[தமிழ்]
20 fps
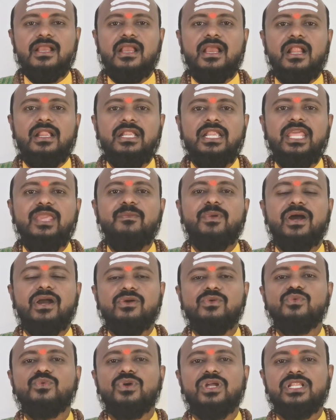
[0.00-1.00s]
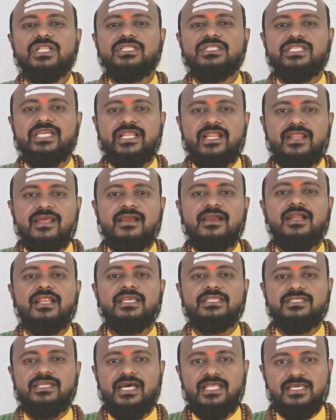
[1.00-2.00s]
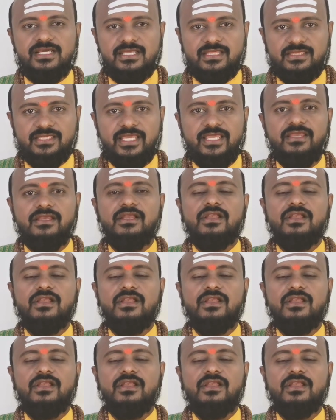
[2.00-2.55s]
கண்டிப்பாக உங்கள் ஜனனகால ஜாதகத்தை